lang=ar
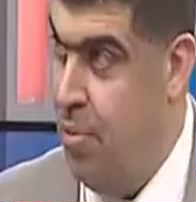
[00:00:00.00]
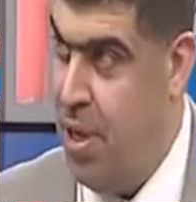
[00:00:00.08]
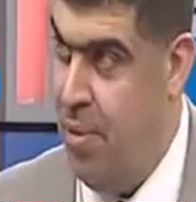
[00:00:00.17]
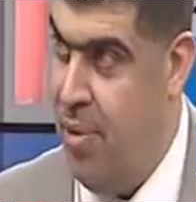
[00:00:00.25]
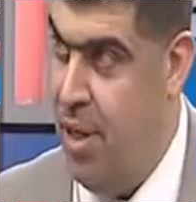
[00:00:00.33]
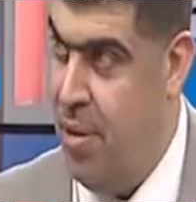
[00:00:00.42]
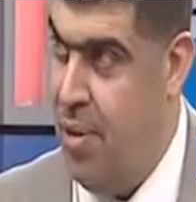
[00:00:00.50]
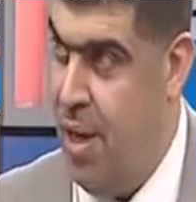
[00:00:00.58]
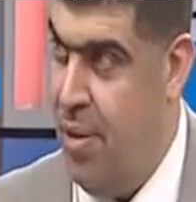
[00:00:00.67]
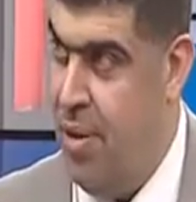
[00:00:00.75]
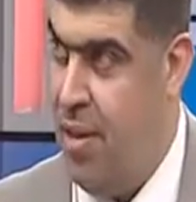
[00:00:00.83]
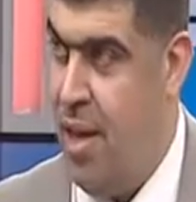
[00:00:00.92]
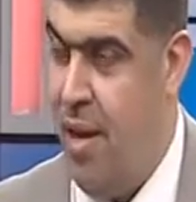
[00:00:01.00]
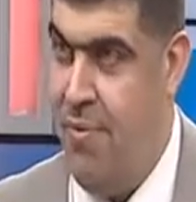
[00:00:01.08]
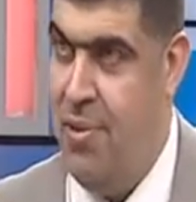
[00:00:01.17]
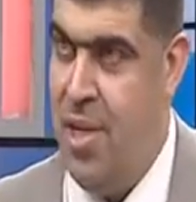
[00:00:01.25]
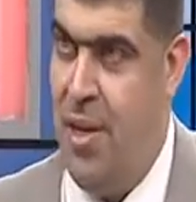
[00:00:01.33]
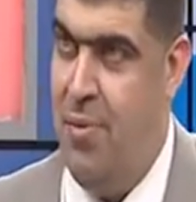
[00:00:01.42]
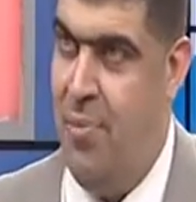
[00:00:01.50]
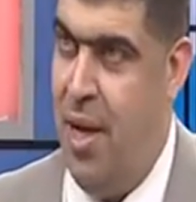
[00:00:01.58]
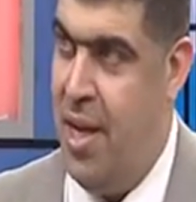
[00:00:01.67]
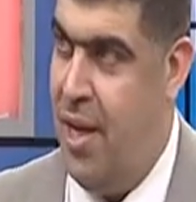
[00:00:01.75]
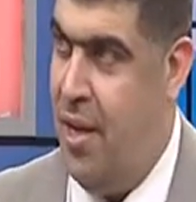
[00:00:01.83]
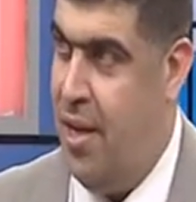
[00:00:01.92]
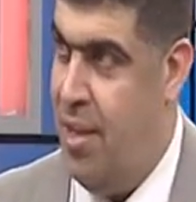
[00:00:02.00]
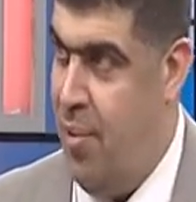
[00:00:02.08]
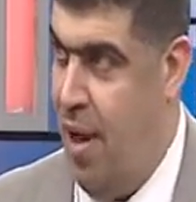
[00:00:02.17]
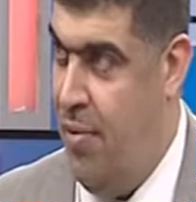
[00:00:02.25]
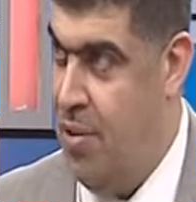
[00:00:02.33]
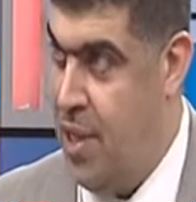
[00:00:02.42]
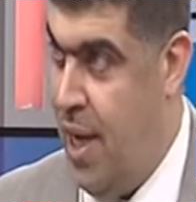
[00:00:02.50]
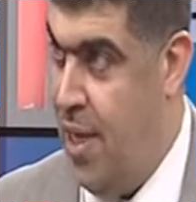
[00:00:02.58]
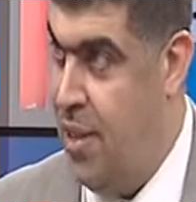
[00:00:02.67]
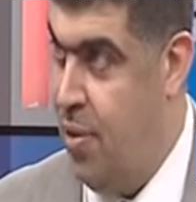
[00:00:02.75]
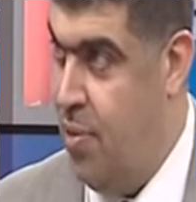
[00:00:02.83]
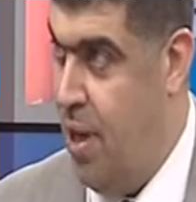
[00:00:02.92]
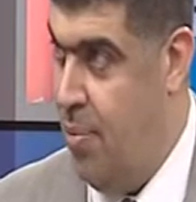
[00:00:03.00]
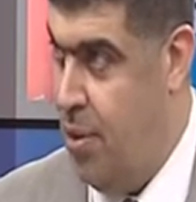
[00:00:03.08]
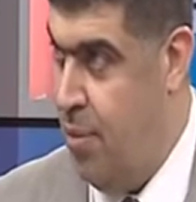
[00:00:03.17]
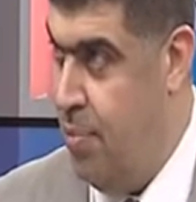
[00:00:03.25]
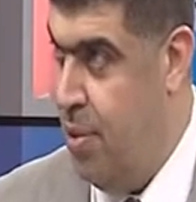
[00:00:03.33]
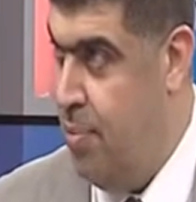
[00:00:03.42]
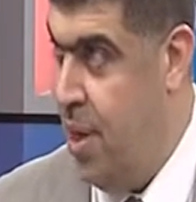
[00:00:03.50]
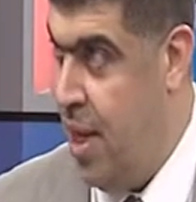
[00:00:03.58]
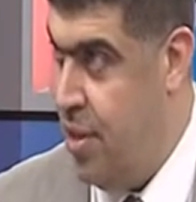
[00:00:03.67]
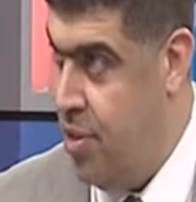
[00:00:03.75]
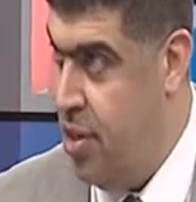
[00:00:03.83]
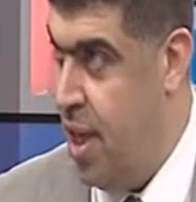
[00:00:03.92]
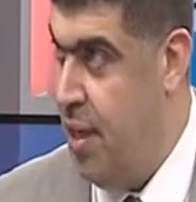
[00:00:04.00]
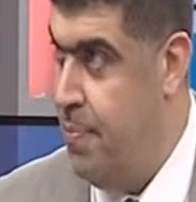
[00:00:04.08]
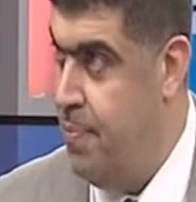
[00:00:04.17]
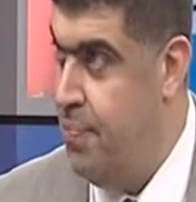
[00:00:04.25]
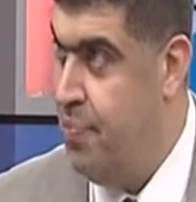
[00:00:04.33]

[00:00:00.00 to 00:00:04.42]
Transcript: كبير هذا خاف يزعلون باقي المحافظه صلاح الدين كلها مظلومه بهذا الجانب